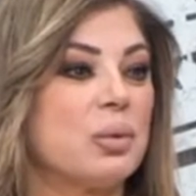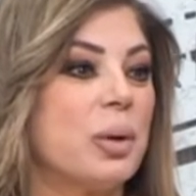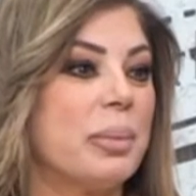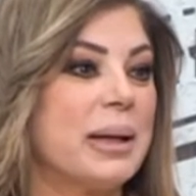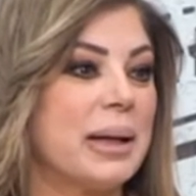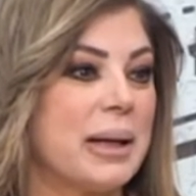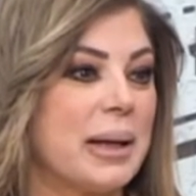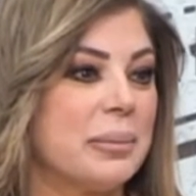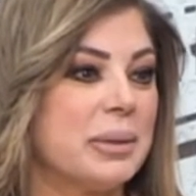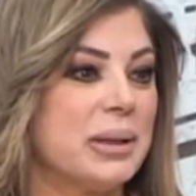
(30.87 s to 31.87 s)
عن موضوع بالغ
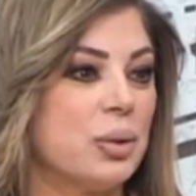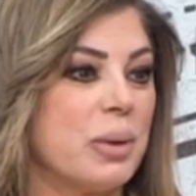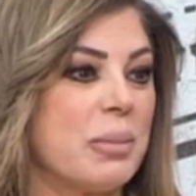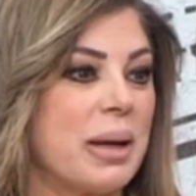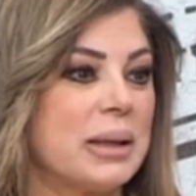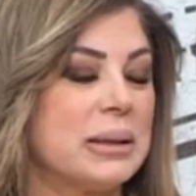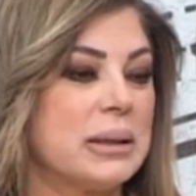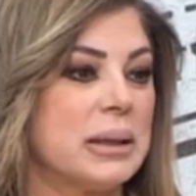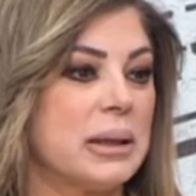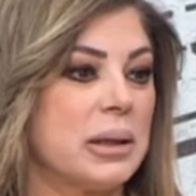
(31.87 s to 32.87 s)
الاهميه وبهم اكيد
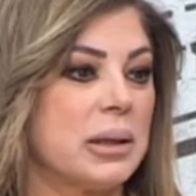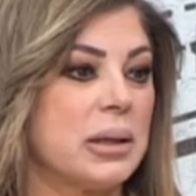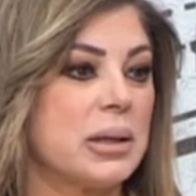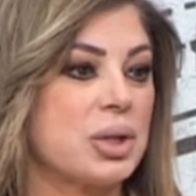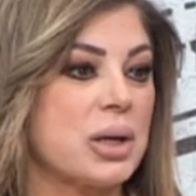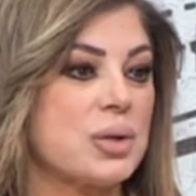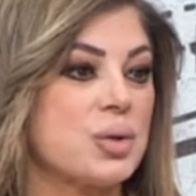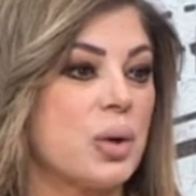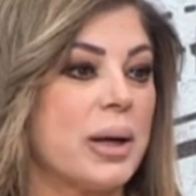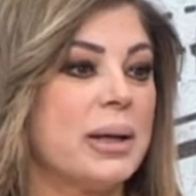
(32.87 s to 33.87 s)
كل
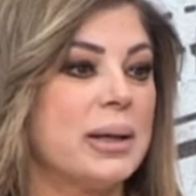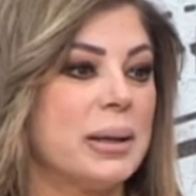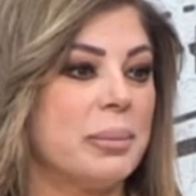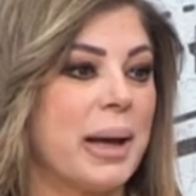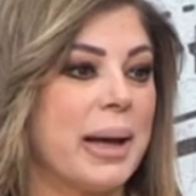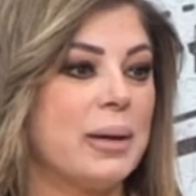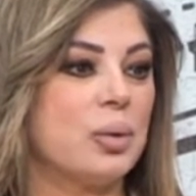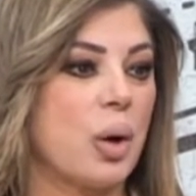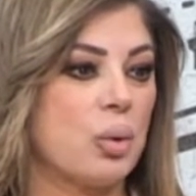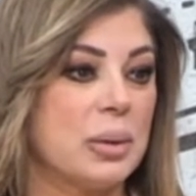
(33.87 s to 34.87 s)
شخص يعاني
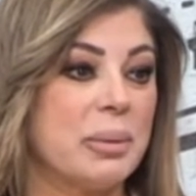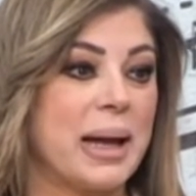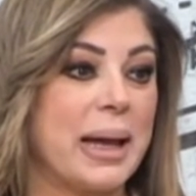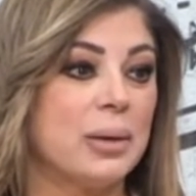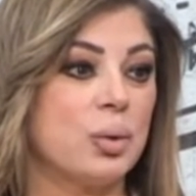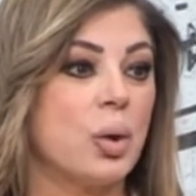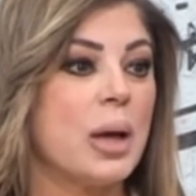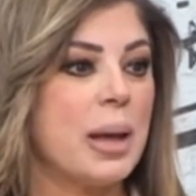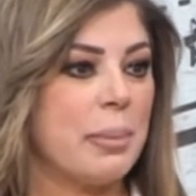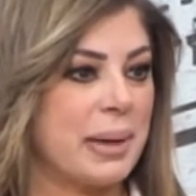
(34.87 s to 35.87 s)
بعائلته او ضمن عائلته
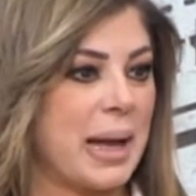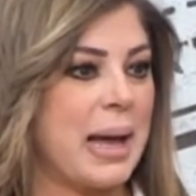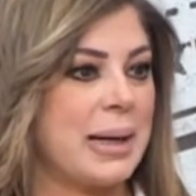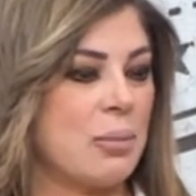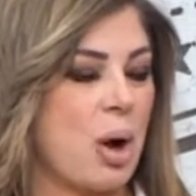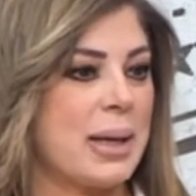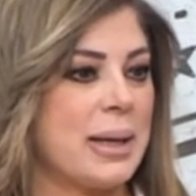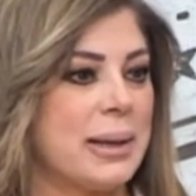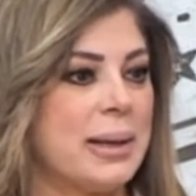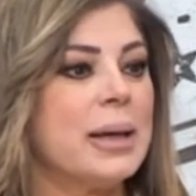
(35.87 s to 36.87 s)
من حاله
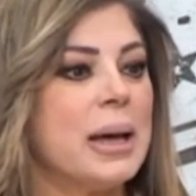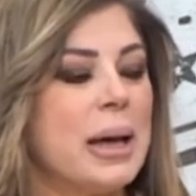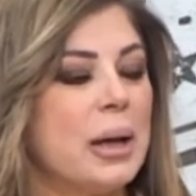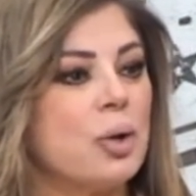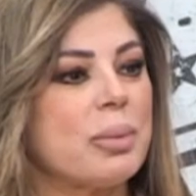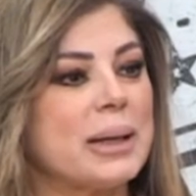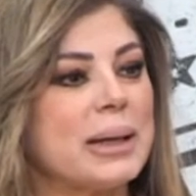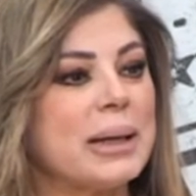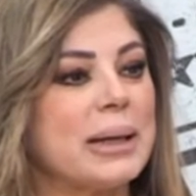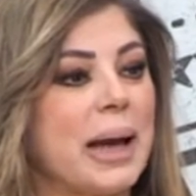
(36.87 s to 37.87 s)
معينه اليوم بدنا
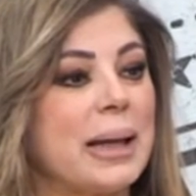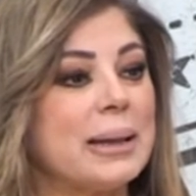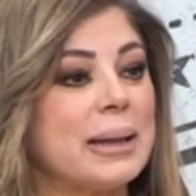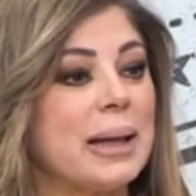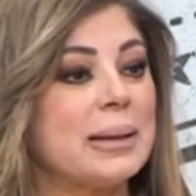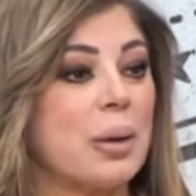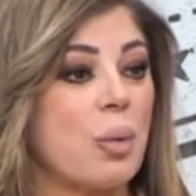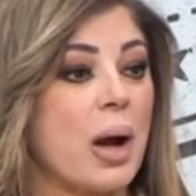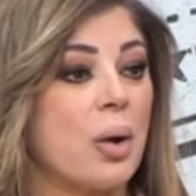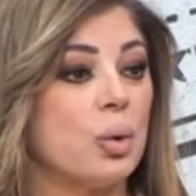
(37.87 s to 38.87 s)
نحكي عن
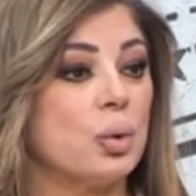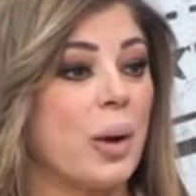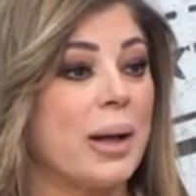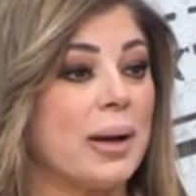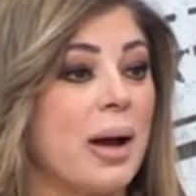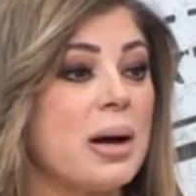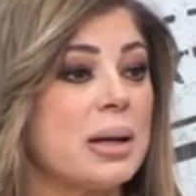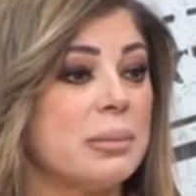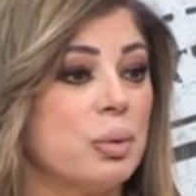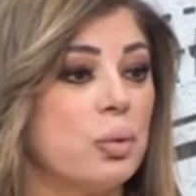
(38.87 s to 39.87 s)
التوحد وعن
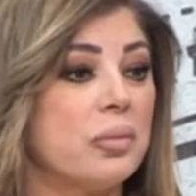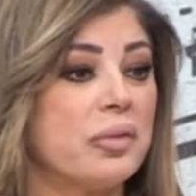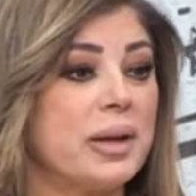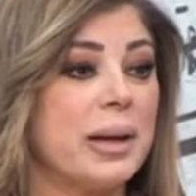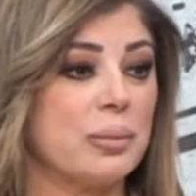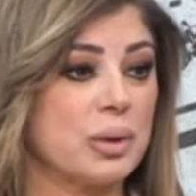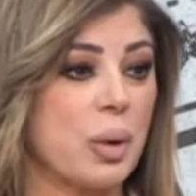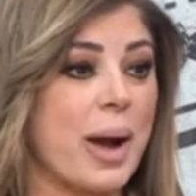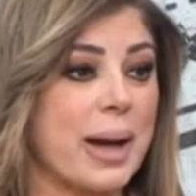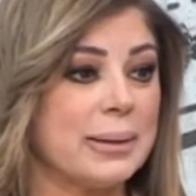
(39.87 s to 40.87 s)
عارض بيقوم فيه
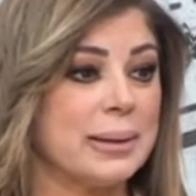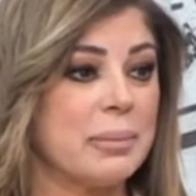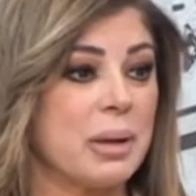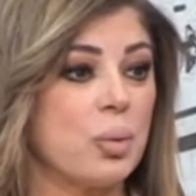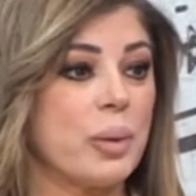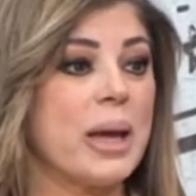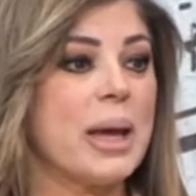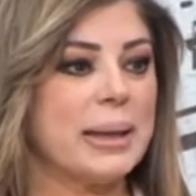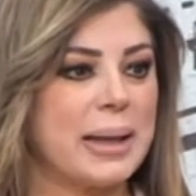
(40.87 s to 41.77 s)
المتوحد دائما هو